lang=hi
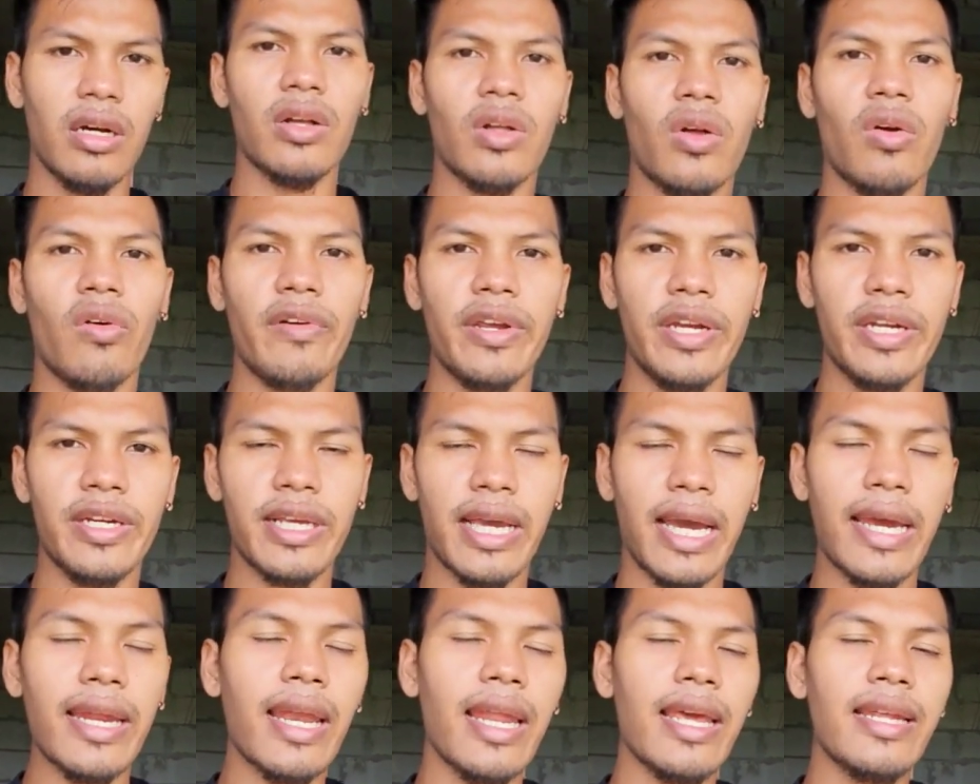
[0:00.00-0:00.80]
कोविड
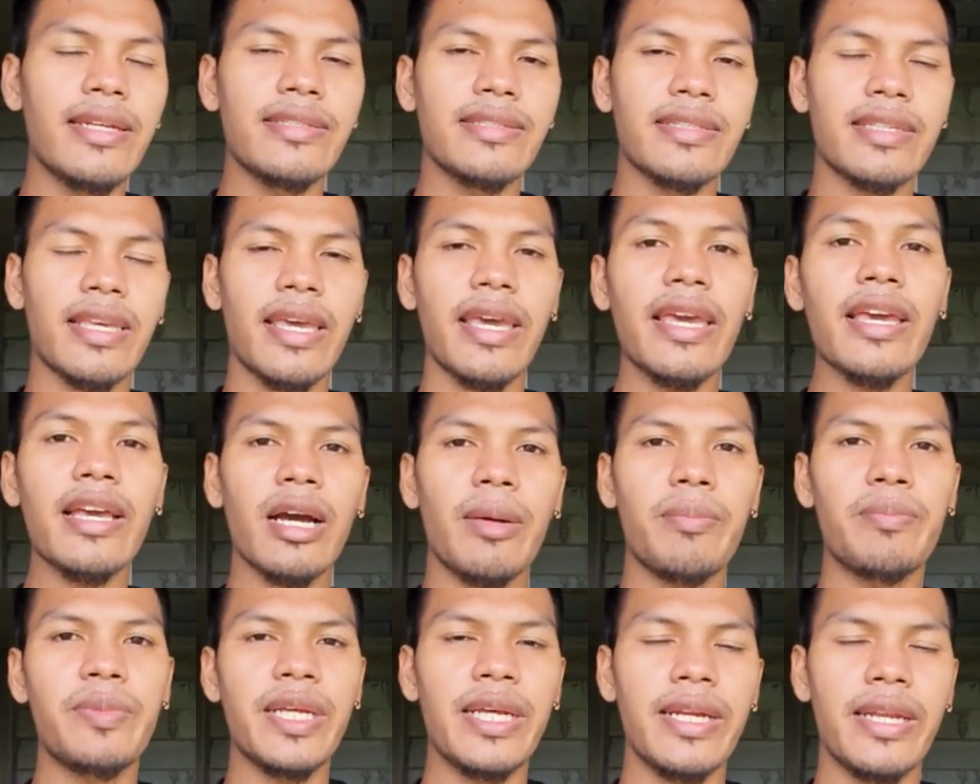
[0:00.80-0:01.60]
गाइडलाइंस के एक
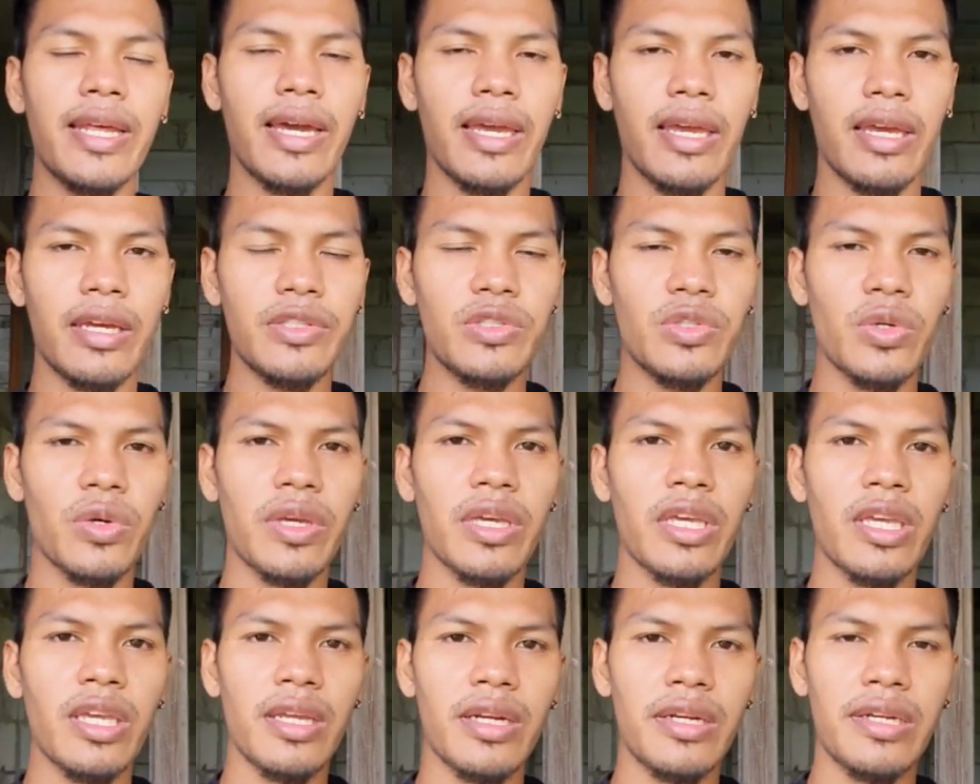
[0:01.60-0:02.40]
अपडेट आया है जो
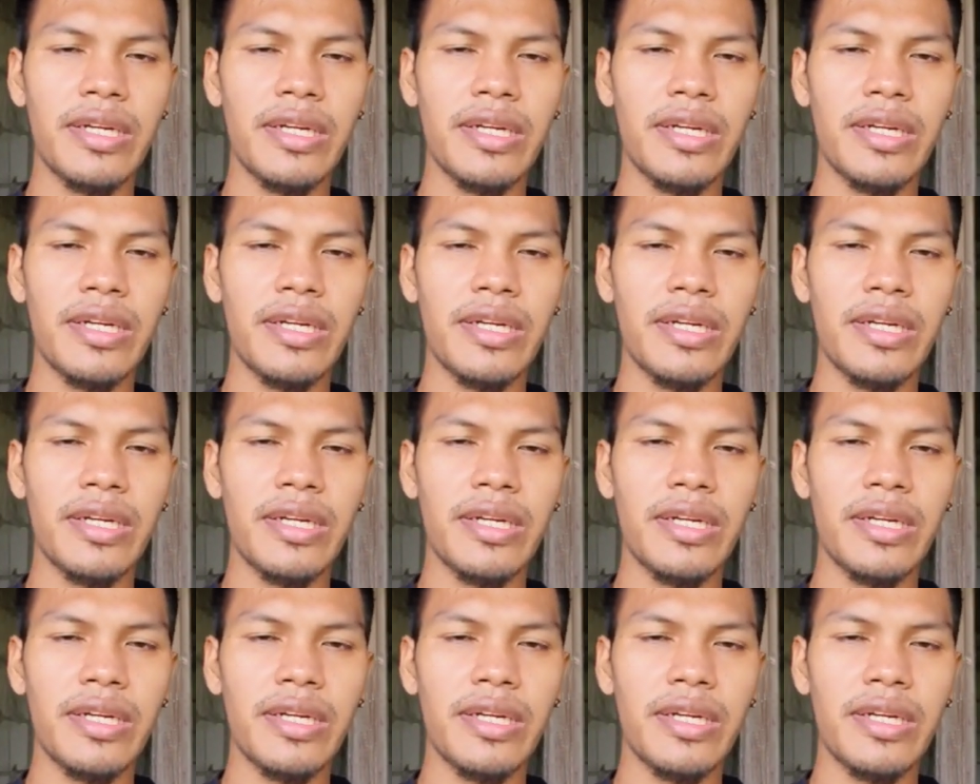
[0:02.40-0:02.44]
कि